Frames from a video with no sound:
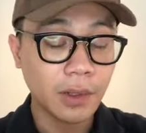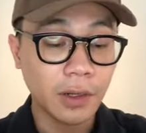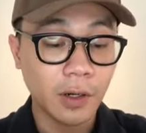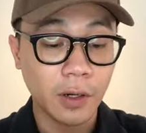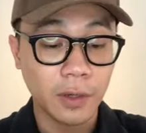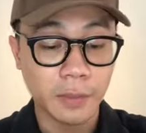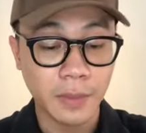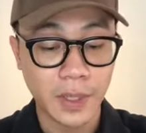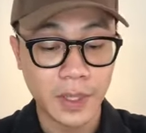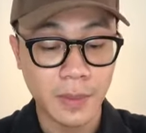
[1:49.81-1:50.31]

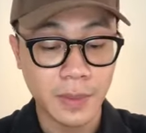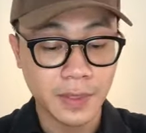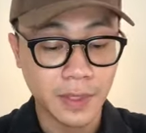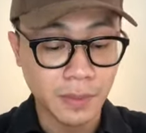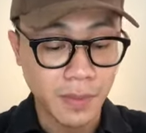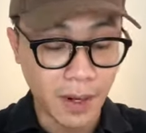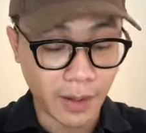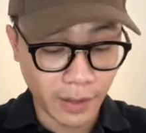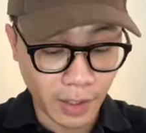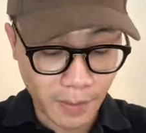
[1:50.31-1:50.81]
Rồi bây giờ mình sẽ
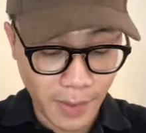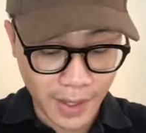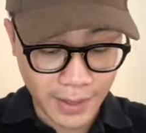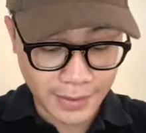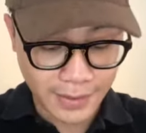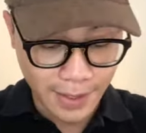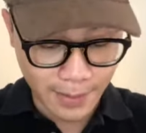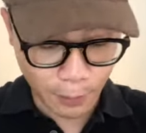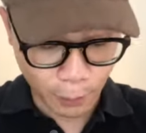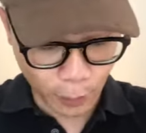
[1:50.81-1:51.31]
mở cho các
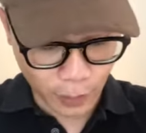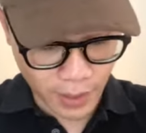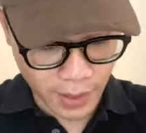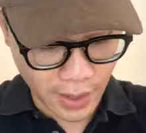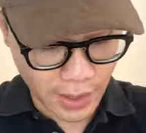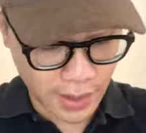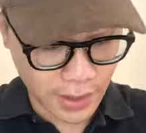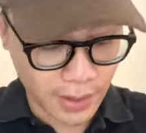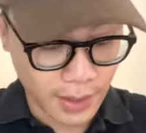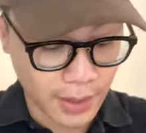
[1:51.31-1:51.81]
bạn xem luôn đi
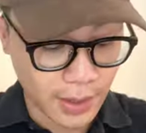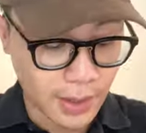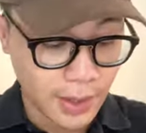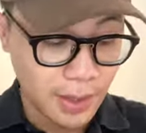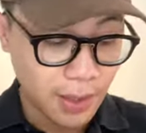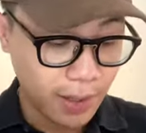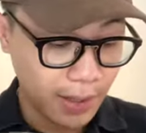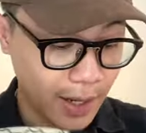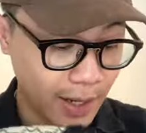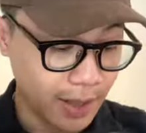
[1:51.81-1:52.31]
ha.
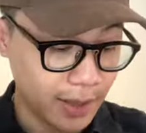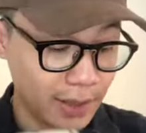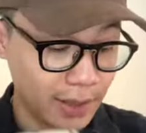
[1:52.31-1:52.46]
Đây